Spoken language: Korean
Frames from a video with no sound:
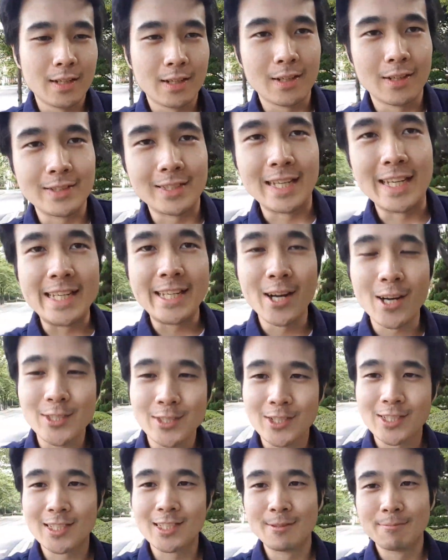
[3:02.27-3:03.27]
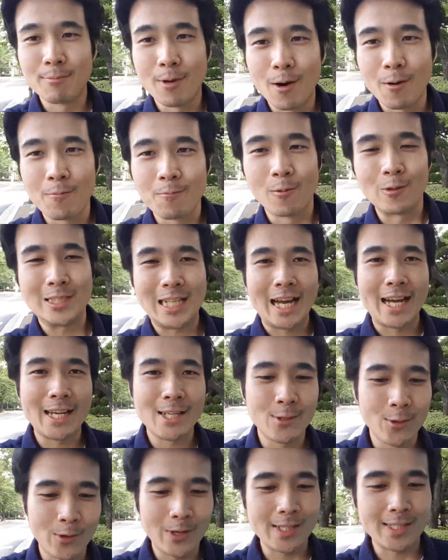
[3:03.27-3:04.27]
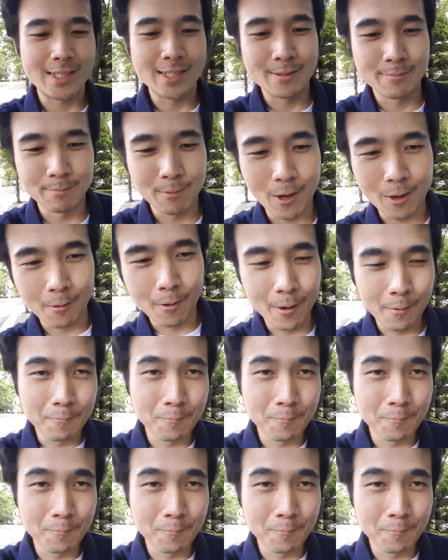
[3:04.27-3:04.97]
아, 이제 이력서 쓰는 법, 뭐 자기소개 쓰는 법